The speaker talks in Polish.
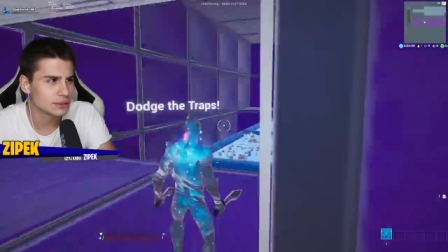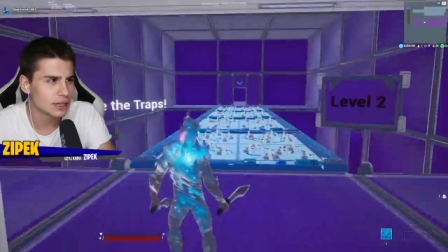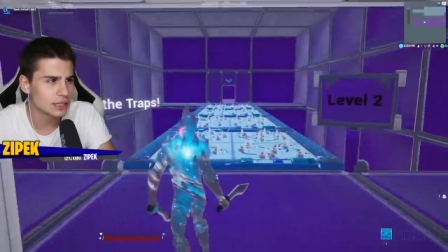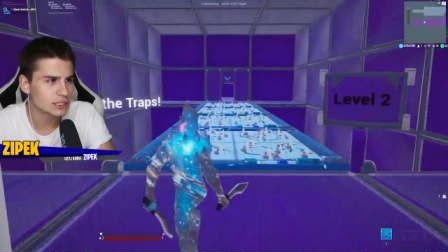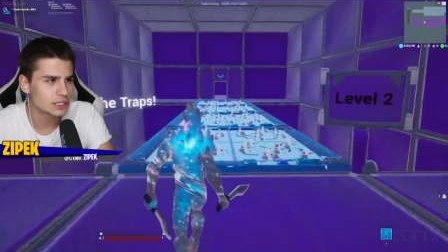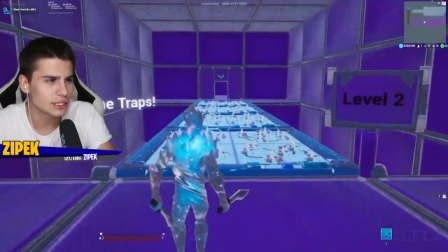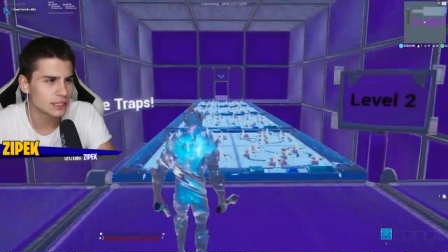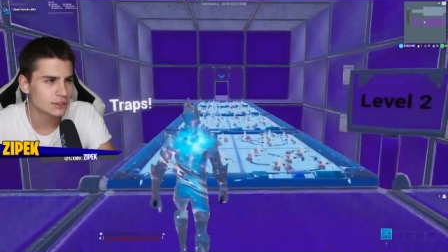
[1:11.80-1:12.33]

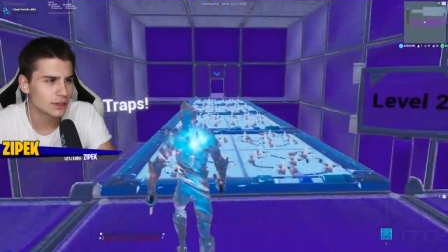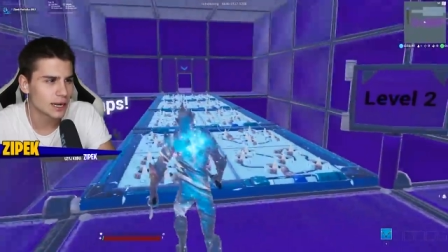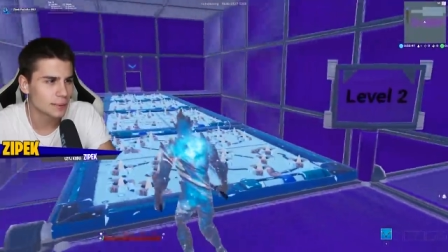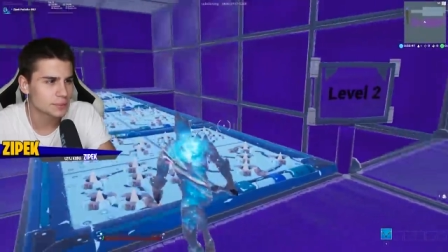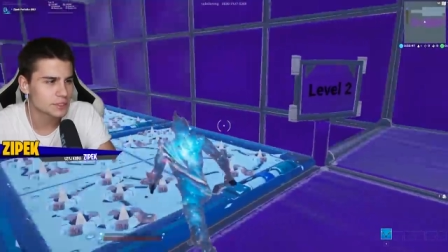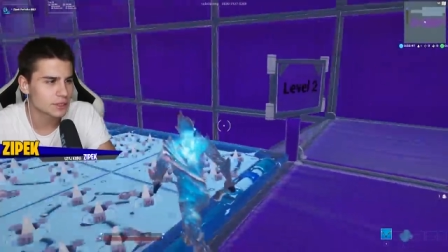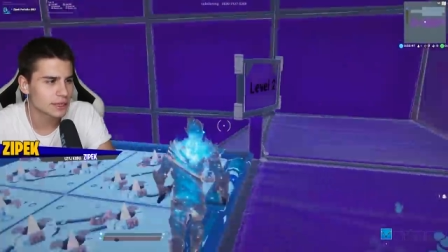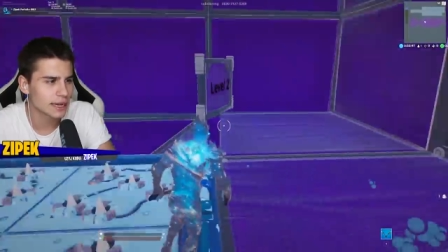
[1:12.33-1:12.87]
Dodge the
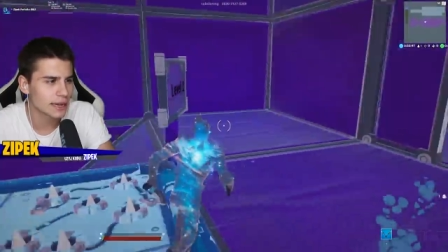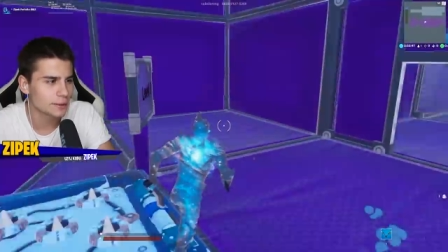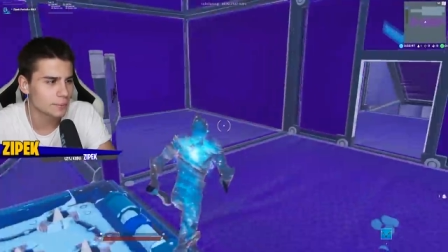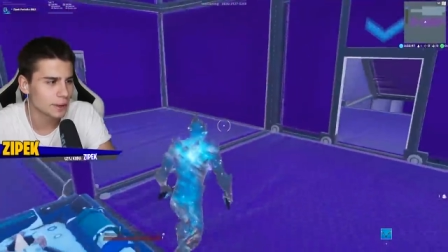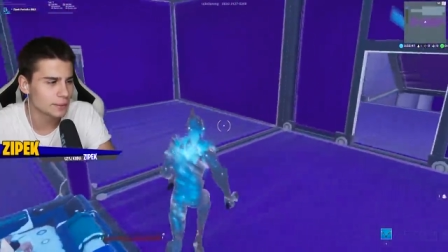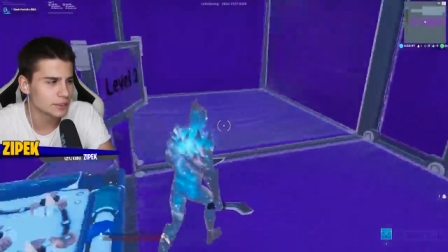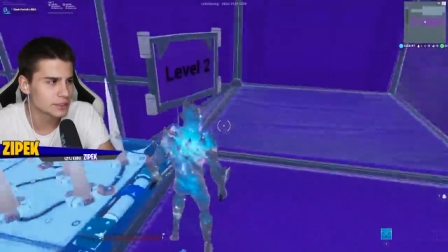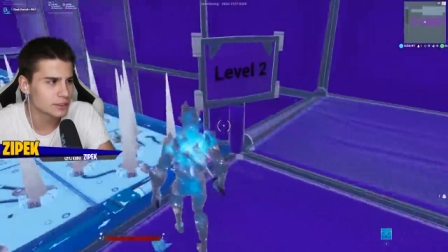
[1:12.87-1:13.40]
traps, okej okay,
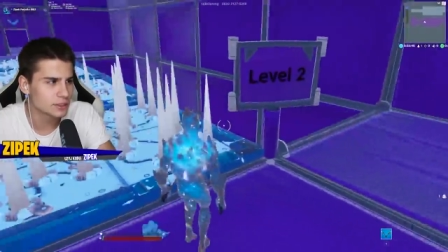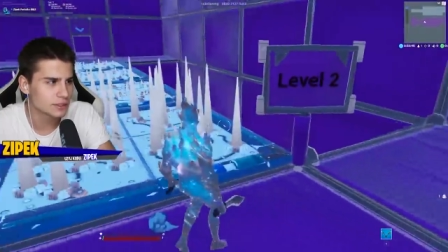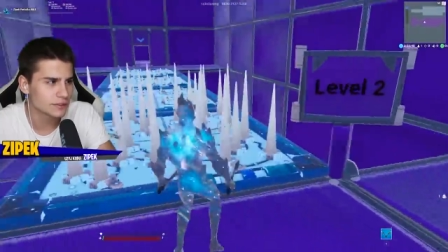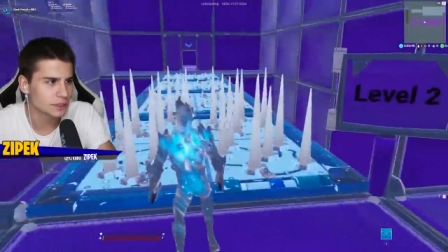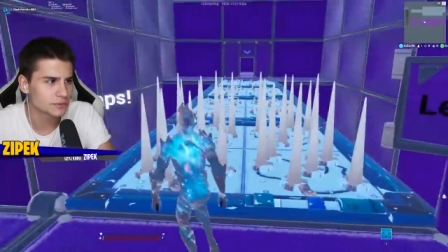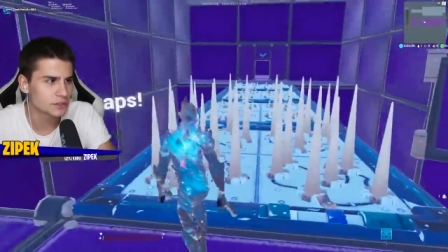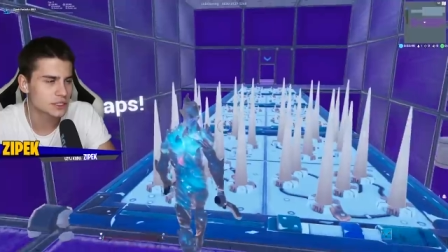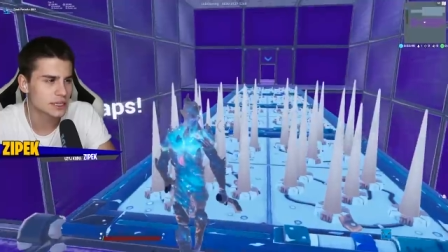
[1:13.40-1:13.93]
Mamy
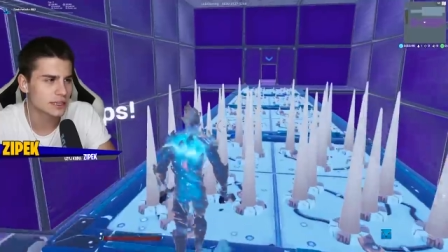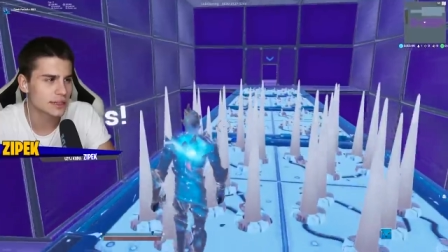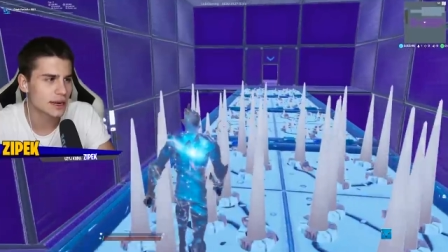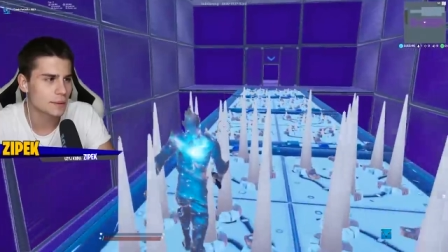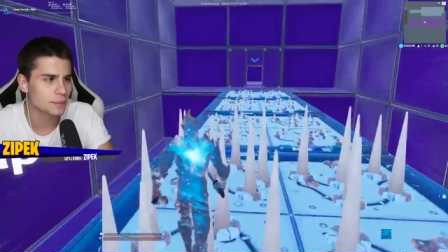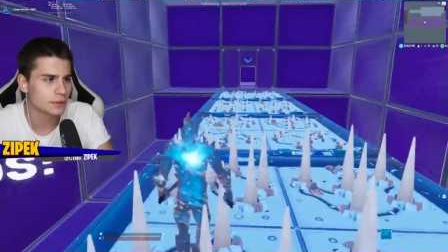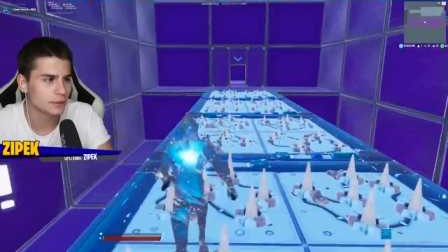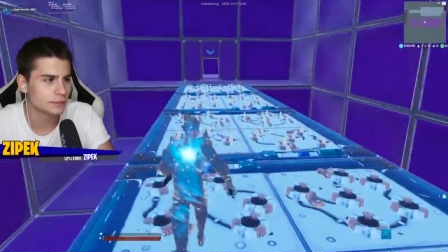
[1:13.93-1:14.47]
zdodżować wszystkie
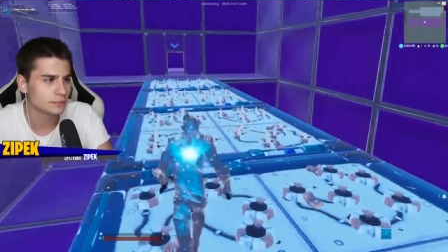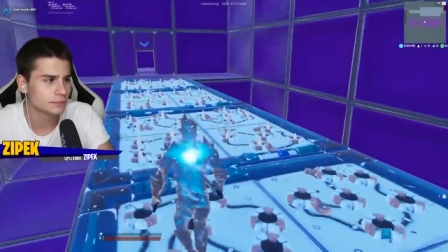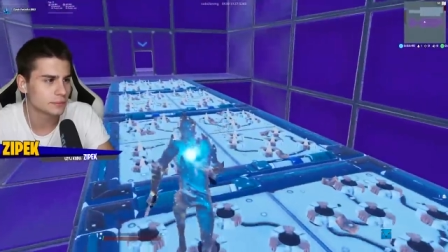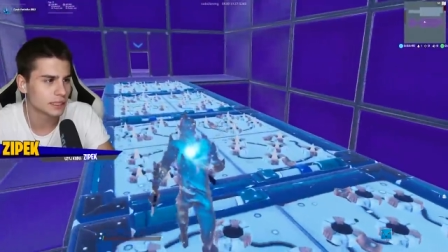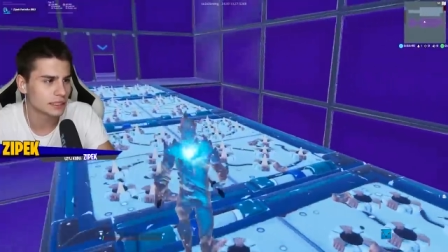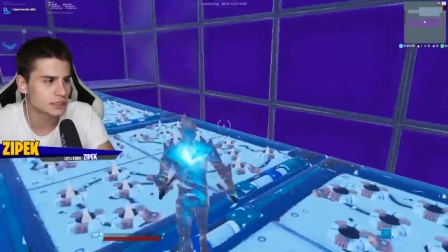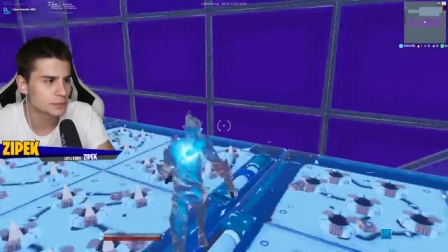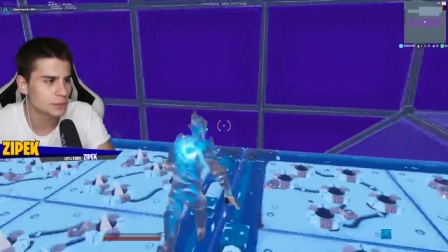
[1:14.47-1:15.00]
trapy
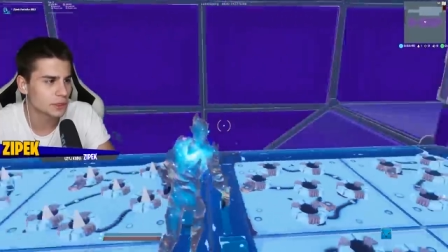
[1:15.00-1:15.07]
Bardzo